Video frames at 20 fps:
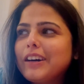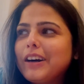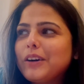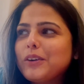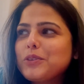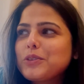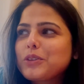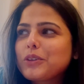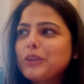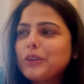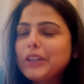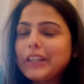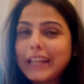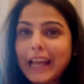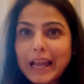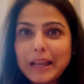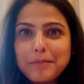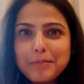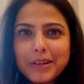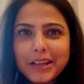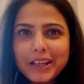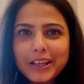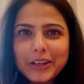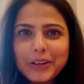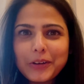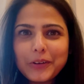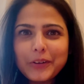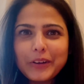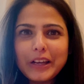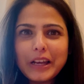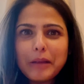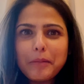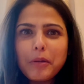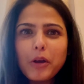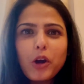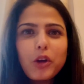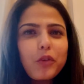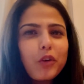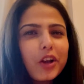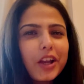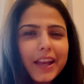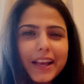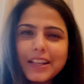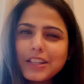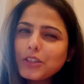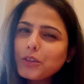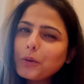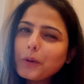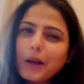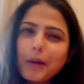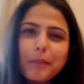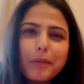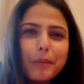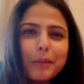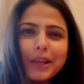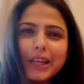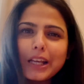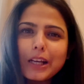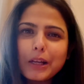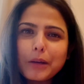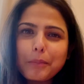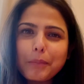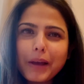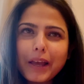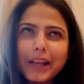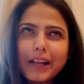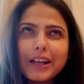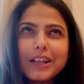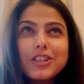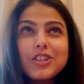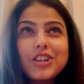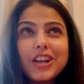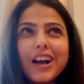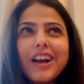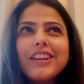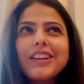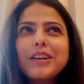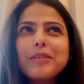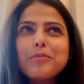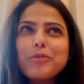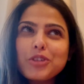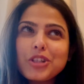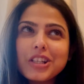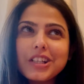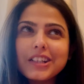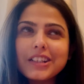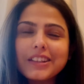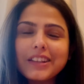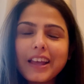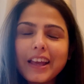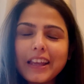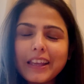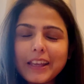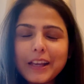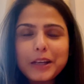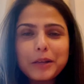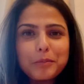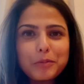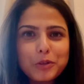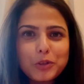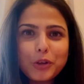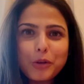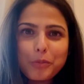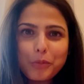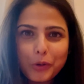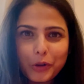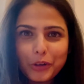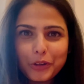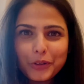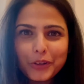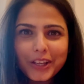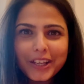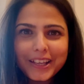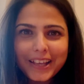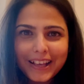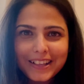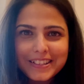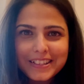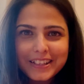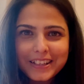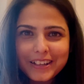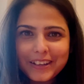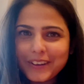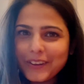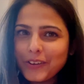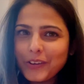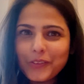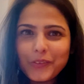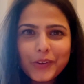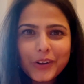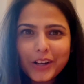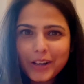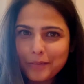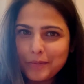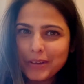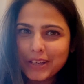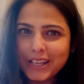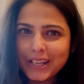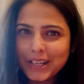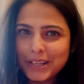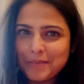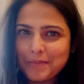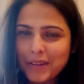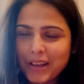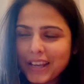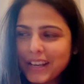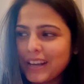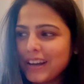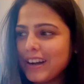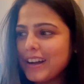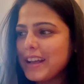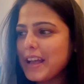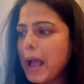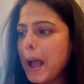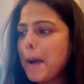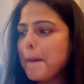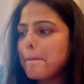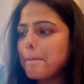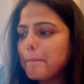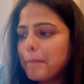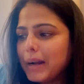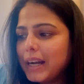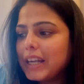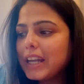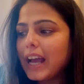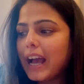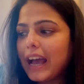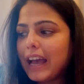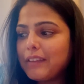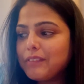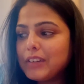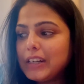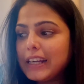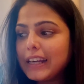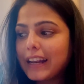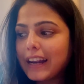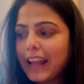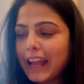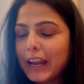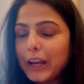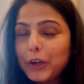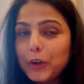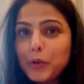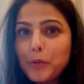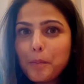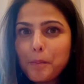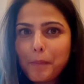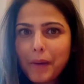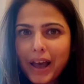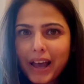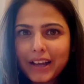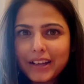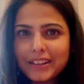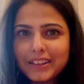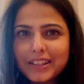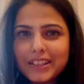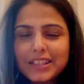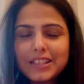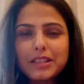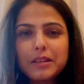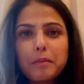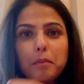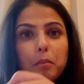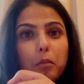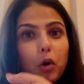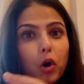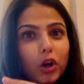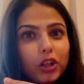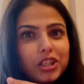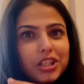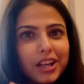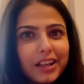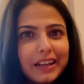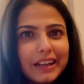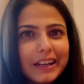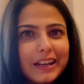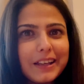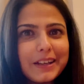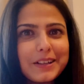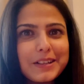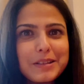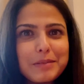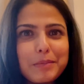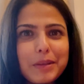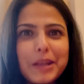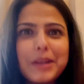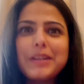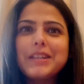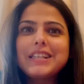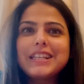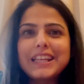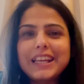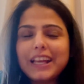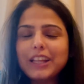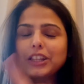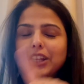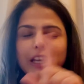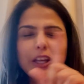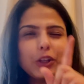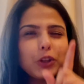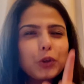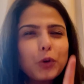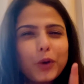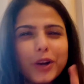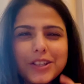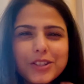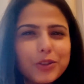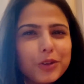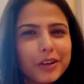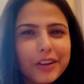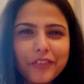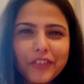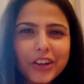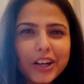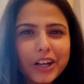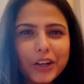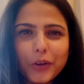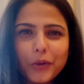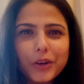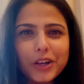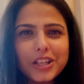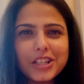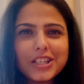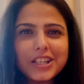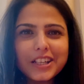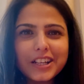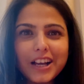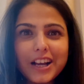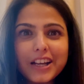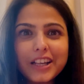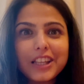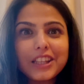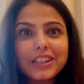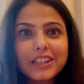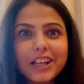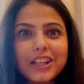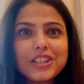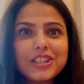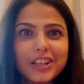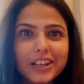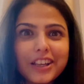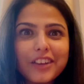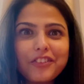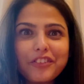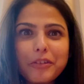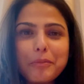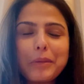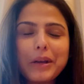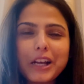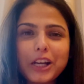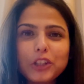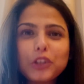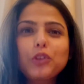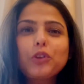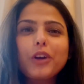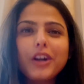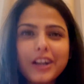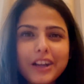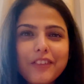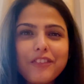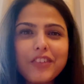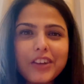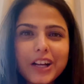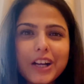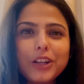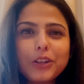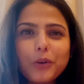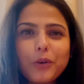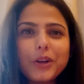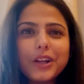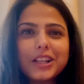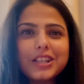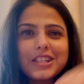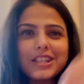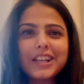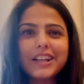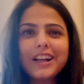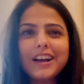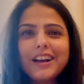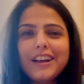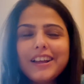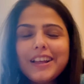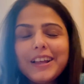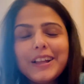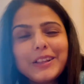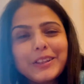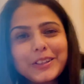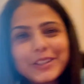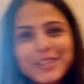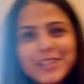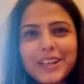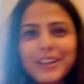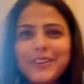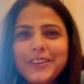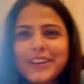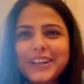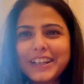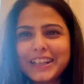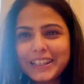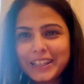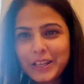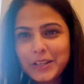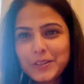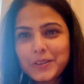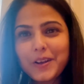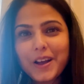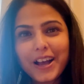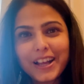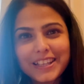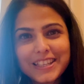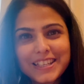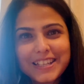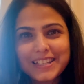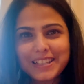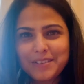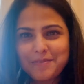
उसको टाइम लगे खोलने में और वो गैस तो कभी भी नहीं कर पाएगा जहाँ तक मुझे लगता है कि अगर मैं उसको बोलूँगी गैस करने को वो कभी नहीं कर पाएगा बट आई विल ट्राई टू पैक दिस बहुत सारी लेयर्स में ठीक है ताकि थोड़ा सा डिफिकल्ट होना चाहिए ना अगर इतना अच्छा गिफ्ट मिल रहा है तो थोड़ा डिफिकल्ट तो होना चाहिए ना तो चलो करते हैं इसको अच्छे से